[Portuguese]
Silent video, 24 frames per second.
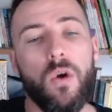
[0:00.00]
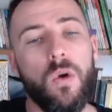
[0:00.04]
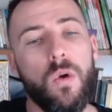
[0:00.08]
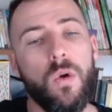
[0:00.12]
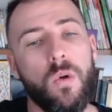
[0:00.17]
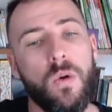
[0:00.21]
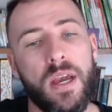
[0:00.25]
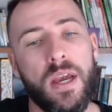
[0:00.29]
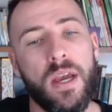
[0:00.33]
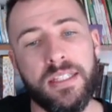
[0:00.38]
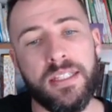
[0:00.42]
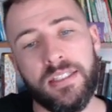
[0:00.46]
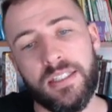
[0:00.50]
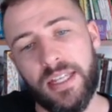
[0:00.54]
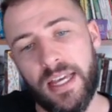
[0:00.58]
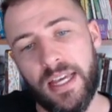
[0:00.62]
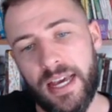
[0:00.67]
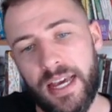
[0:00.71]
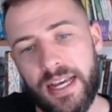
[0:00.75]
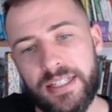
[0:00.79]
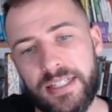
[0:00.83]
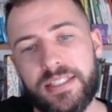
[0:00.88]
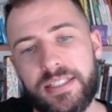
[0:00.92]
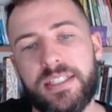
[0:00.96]

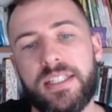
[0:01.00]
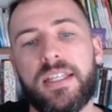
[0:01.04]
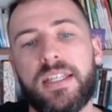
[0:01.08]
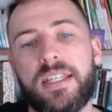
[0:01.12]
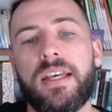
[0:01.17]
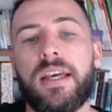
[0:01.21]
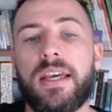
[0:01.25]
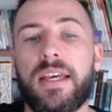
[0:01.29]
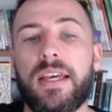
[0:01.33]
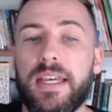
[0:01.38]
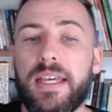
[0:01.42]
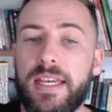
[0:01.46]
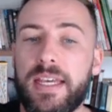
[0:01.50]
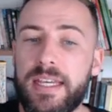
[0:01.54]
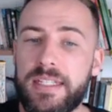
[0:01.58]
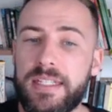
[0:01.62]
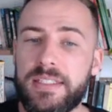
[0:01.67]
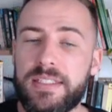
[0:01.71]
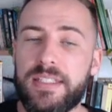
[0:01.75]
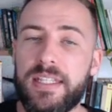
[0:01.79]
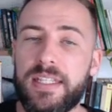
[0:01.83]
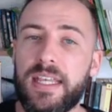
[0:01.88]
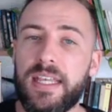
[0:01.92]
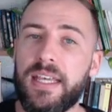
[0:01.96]
ONS
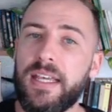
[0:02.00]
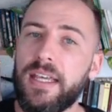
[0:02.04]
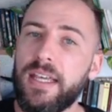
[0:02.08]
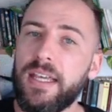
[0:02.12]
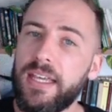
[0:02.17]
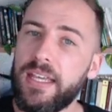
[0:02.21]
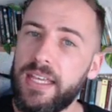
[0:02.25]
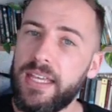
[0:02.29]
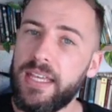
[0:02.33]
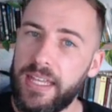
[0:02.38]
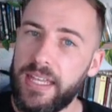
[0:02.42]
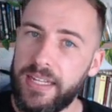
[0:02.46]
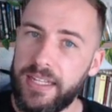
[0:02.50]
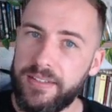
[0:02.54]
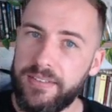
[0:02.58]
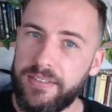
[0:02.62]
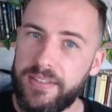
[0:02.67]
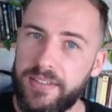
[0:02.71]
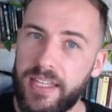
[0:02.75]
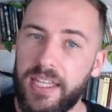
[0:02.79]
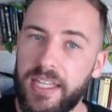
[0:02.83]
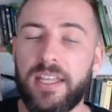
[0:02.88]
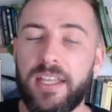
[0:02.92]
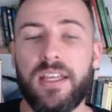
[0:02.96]

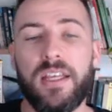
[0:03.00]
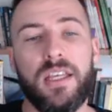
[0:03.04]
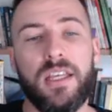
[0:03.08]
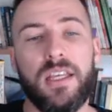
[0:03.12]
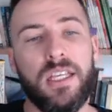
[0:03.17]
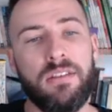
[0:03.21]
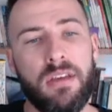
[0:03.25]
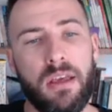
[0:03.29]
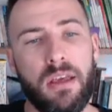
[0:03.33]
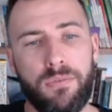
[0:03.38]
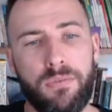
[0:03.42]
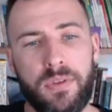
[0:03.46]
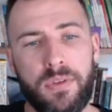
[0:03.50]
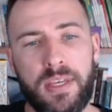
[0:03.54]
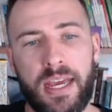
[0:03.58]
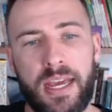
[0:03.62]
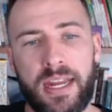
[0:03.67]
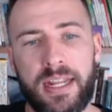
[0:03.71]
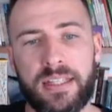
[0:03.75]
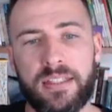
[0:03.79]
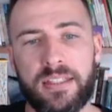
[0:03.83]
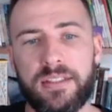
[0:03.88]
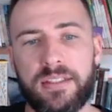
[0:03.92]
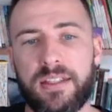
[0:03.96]
EZNT. E vai
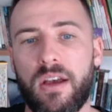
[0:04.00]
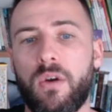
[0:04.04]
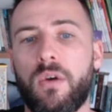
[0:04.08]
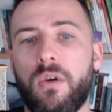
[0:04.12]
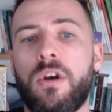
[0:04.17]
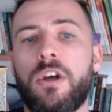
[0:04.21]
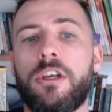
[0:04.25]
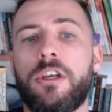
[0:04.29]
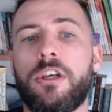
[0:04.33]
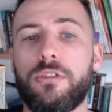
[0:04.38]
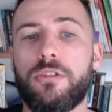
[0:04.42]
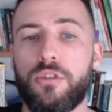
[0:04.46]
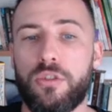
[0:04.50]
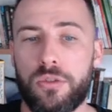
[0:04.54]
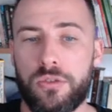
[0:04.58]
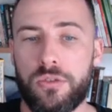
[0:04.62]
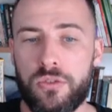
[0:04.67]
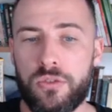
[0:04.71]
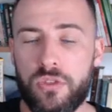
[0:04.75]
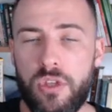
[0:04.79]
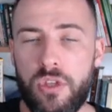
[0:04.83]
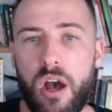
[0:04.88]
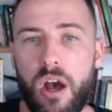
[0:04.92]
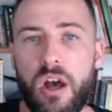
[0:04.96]
ficar então je
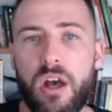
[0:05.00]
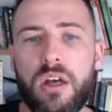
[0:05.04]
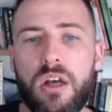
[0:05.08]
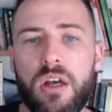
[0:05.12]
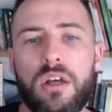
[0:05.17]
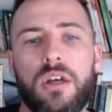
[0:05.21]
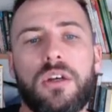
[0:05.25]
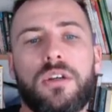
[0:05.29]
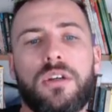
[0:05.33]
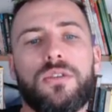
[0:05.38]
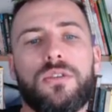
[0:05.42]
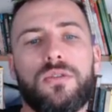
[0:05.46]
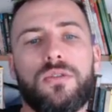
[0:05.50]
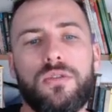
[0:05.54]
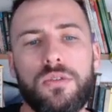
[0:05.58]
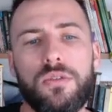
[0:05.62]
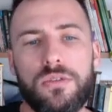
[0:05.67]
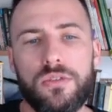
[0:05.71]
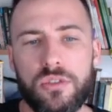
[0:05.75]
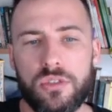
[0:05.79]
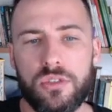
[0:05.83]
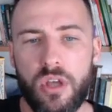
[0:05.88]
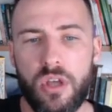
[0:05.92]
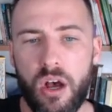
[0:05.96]
sors
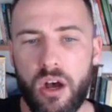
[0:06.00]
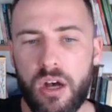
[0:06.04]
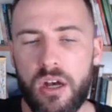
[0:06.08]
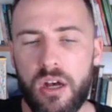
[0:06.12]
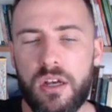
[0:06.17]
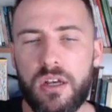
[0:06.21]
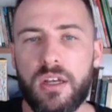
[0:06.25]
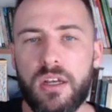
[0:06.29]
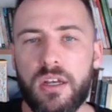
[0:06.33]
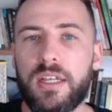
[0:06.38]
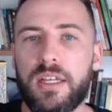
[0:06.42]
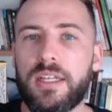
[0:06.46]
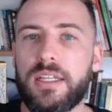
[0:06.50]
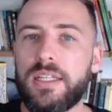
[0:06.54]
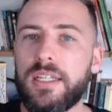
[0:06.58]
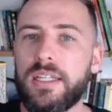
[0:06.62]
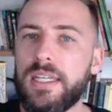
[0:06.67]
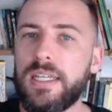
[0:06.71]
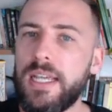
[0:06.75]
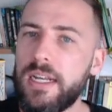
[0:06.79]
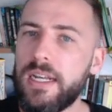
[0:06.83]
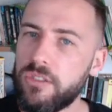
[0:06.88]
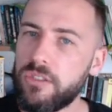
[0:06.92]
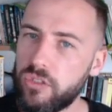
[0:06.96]
Tu sors,
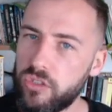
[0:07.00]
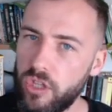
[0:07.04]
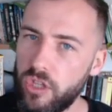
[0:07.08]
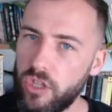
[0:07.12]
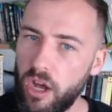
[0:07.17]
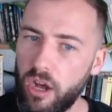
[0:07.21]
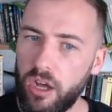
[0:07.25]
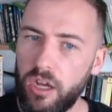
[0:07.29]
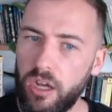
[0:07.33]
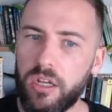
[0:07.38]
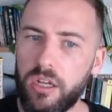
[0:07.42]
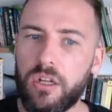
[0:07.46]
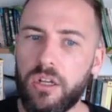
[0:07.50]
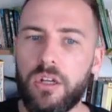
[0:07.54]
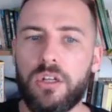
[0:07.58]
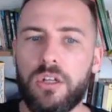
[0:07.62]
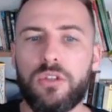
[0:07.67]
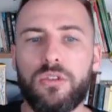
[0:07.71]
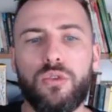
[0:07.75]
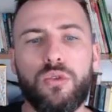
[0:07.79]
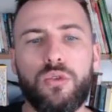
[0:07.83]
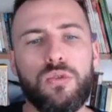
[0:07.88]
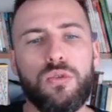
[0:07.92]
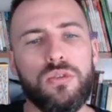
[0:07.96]
il sort,
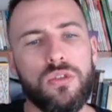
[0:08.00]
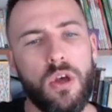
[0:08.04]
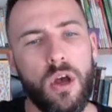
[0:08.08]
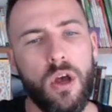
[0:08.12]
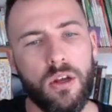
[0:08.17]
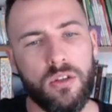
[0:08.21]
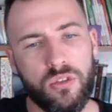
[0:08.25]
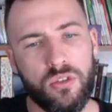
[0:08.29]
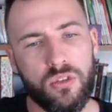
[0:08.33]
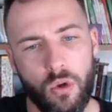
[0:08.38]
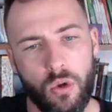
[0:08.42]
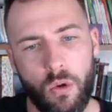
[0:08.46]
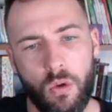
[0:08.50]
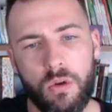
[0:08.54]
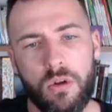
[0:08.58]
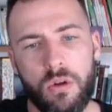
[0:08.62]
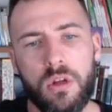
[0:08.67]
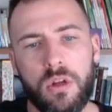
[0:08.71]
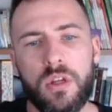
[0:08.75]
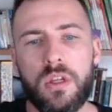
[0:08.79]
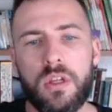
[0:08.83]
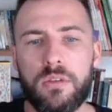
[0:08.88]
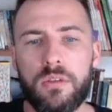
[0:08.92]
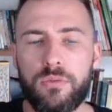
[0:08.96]
nous sortons,
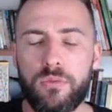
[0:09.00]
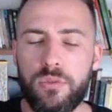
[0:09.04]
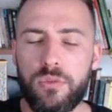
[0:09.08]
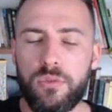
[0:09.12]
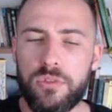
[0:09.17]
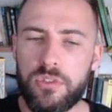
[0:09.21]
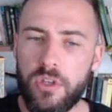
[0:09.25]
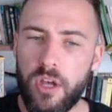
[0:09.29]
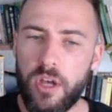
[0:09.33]
vous